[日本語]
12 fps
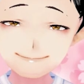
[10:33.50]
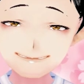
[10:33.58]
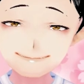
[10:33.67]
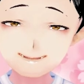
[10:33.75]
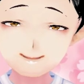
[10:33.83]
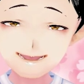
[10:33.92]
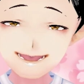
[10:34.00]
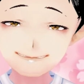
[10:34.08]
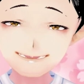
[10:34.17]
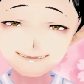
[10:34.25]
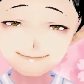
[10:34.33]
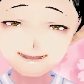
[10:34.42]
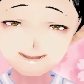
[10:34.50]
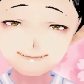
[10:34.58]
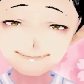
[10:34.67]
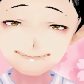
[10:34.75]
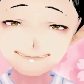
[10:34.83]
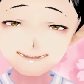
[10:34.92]
馬券は赤
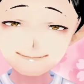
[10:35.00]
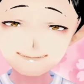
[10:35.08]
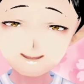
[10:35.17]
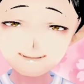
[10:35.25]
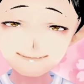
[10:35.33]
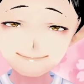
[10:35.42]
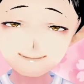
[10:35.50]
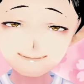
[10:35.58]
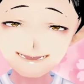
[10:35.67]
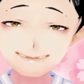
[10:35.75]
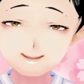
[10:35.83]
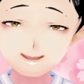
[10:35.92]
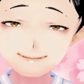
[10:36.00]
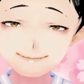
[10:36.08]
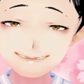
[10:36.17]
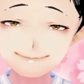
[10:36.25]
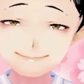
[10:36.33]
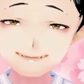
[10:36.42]
星204番、育ダの
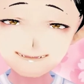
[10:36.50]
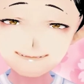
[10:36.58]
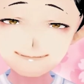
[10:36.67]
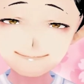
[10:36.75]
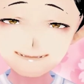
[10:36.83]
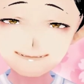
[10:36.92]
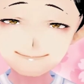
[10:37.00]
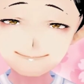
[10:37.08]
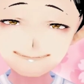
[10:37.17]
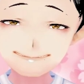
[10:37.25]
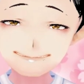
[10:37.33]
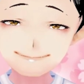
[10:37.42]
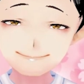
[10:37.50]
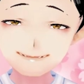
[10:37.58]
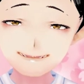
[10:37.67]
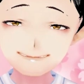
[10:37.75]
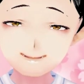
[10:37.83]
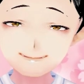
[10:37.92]
単勝と、一
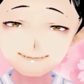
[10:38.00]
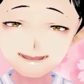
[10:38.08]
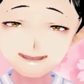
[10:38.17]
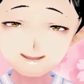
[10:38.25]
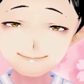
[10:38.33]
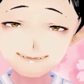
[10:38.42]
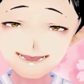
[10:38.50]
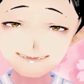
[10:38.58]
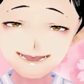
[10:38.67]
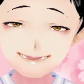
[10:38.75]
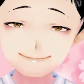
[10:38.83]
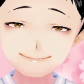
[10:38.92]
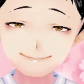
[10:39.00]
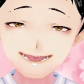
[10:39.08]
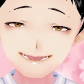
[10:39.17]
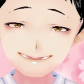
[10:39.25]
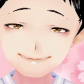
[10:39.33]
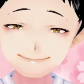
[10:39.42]
等塾の馬単、
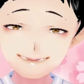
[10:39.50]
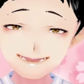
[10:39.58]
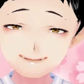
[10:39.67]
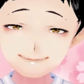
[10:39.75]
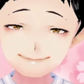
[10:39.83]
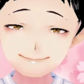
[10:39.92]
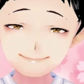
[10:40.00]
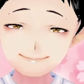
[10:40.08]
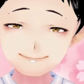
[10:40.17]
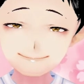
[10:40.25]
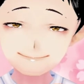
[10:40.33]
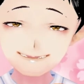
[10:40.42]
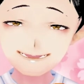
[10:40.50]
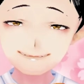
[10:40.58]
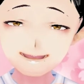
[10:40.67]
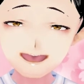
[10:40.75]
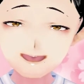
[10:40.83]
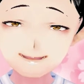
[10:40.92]
馬連三連複七
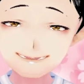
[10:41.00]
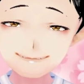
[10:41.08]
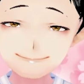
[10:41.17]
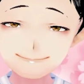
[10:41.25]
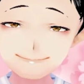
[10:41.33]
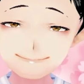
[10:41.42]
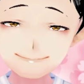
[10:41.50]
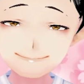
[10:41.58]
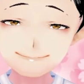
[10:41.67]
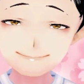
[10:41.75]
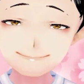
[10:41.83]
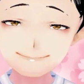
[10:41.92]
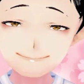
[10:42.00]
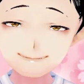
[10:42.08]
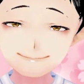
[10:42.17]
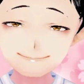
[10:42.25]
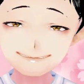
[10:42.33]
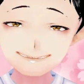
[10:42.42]
等流し。
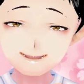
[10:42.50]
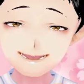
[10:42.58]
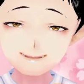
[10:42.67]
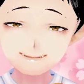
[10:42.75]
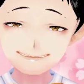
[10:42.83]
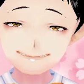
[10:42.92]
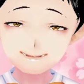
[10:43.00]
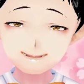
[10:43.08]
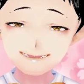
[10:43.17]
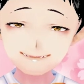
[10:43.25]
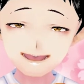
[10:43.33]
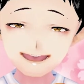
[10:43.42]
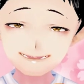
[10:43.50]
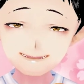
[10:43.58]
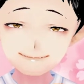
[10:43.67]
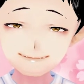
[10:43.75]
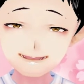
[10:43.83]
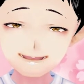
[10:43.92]
そして枠連2枠から
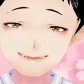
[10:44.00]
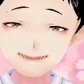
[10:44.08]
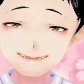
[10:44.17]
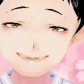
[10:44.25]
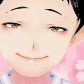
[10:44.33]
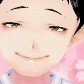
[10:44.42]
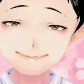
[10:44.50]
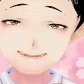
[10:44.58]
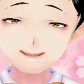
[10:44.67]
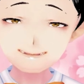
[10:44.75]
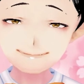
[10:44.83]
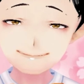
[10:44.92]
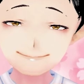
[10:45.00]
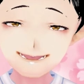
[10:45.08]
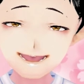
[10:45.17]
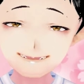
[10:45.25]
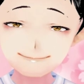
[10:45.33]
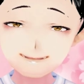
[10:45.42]
の総流しで勝負する
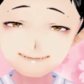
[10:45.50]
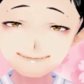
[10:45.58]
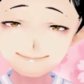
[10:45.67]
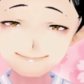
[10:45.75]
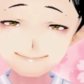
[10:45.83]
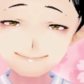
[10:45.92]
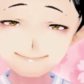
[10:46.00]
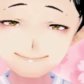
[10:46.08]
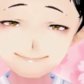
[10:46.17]
とのことです。